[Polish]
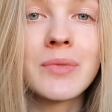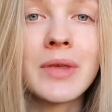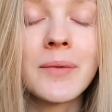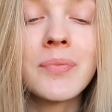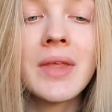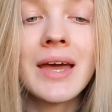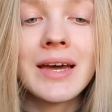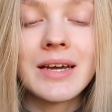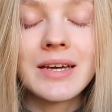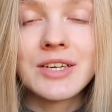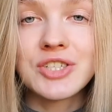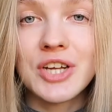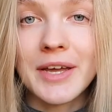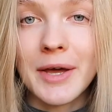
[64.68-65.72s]
mnie
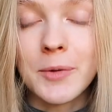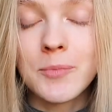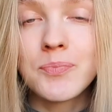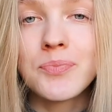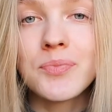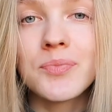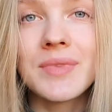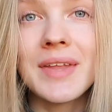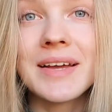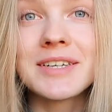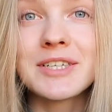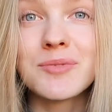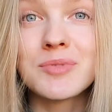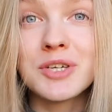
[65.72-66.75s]
e, czeka.
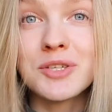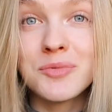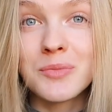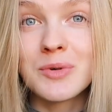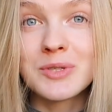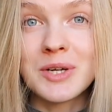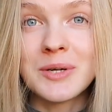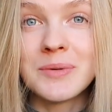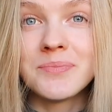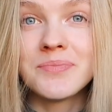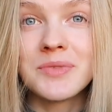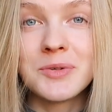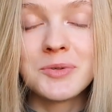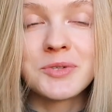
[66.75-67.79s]
Także przejdźmy może
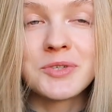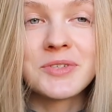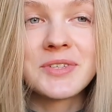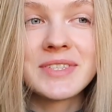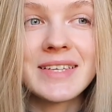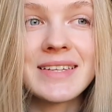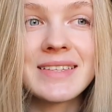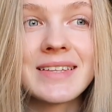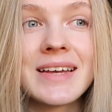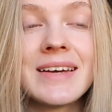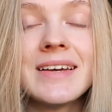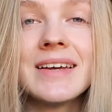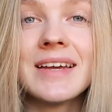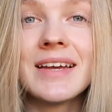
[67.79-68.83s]
już do
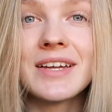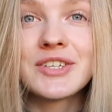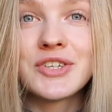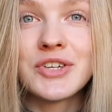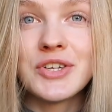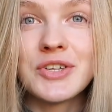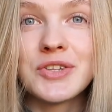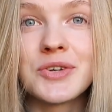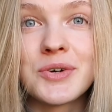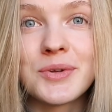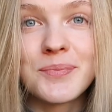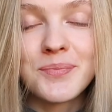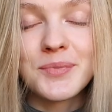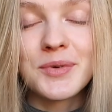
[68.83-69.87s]
sedna, czyli
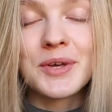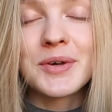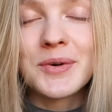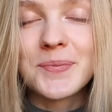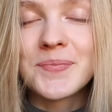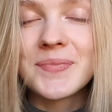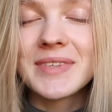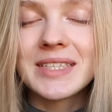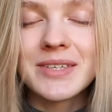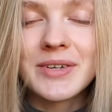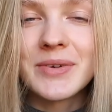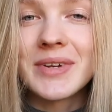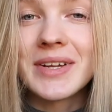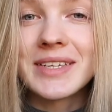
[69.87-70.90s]
do mojego
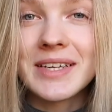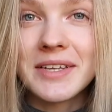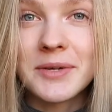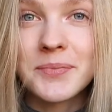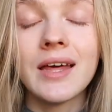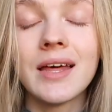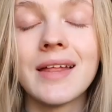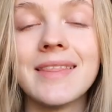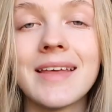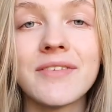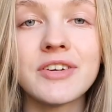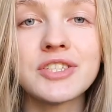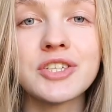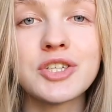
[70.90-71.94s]
całego leczenia.
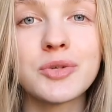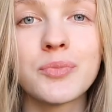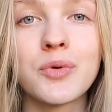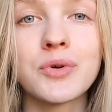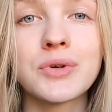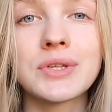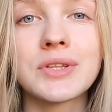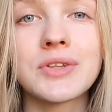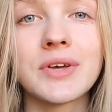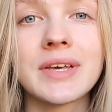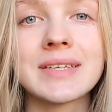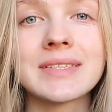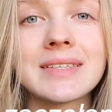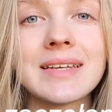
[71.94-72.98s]
Najważniejszy punkt to
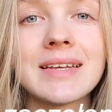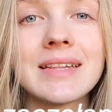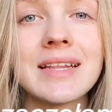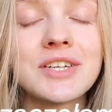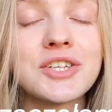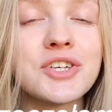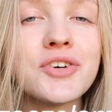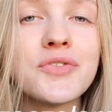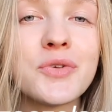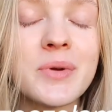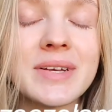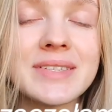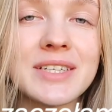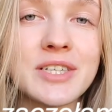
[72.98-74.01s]
jest, dlaczego w
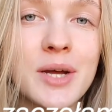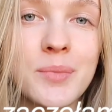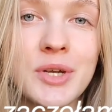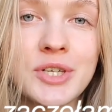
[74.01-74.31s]
ogóle zaczęłam